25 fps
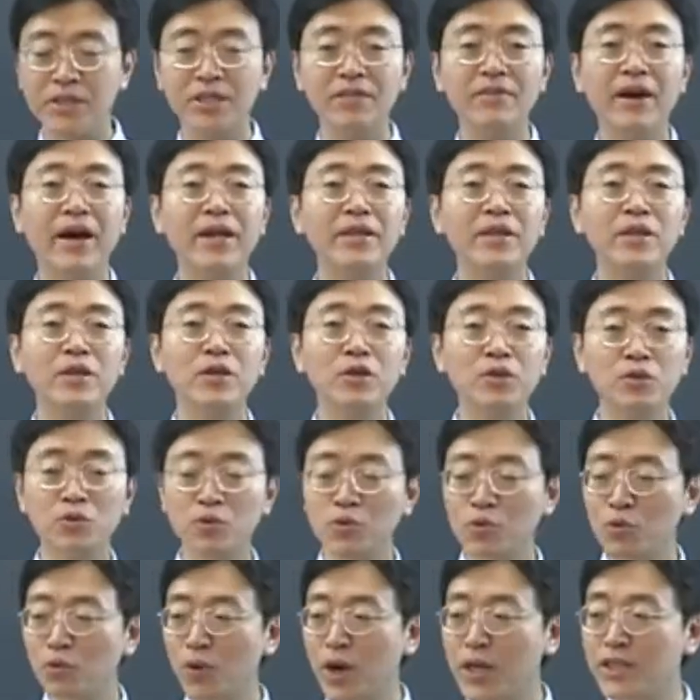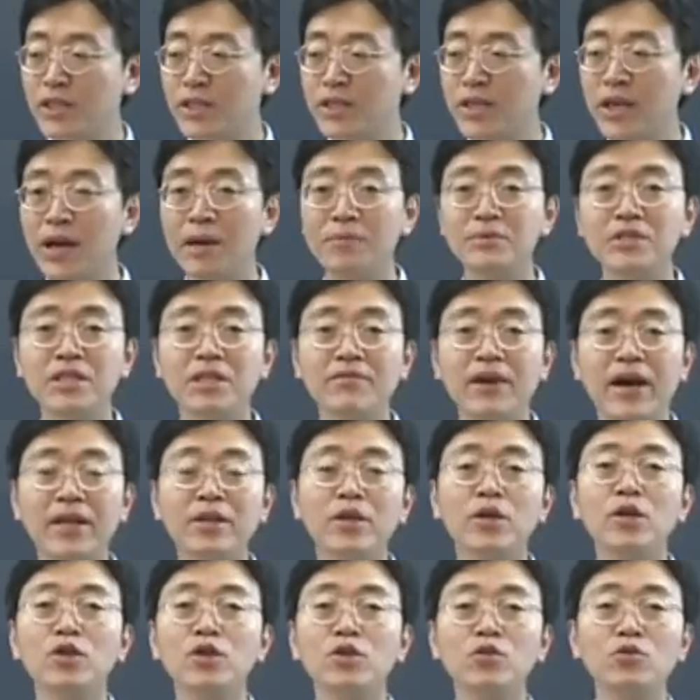洗碗，do the washing up 洗
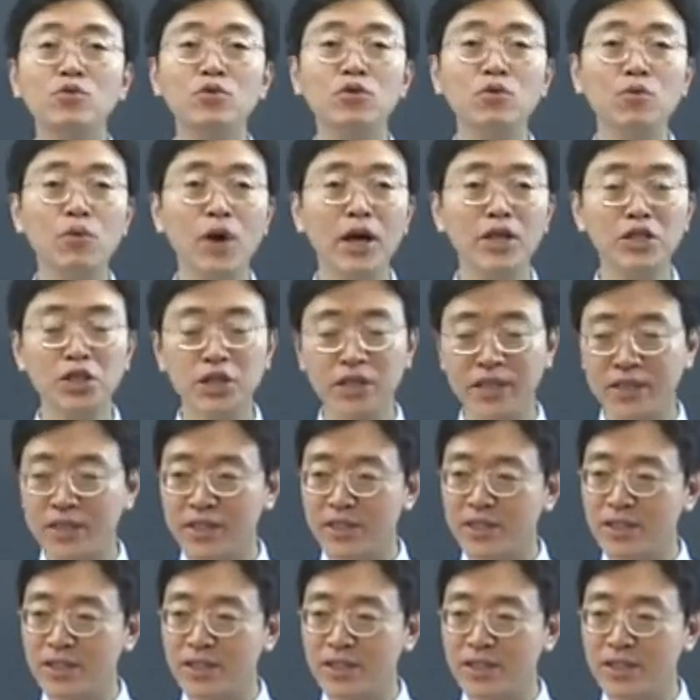碗，do the washing